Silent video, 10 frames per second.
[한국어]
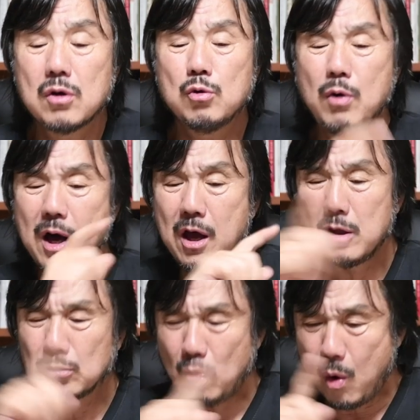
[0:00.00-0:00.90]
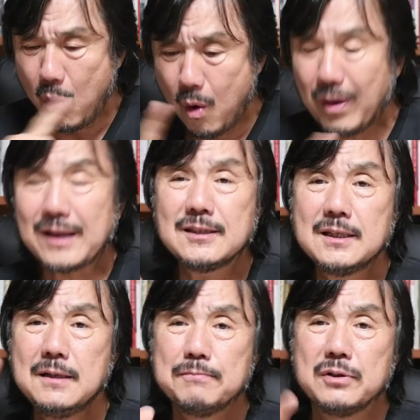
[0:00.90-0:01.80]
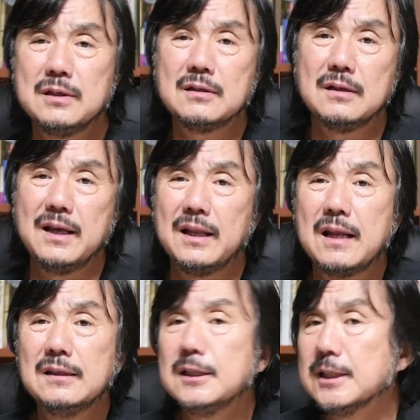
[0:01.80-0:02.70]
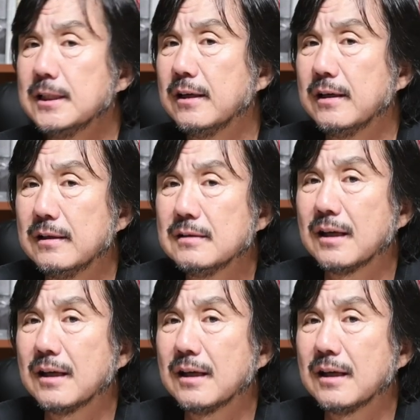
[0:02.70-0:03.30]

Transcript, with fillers: 그와 똑같이 프린트를 해내는 능력이 있는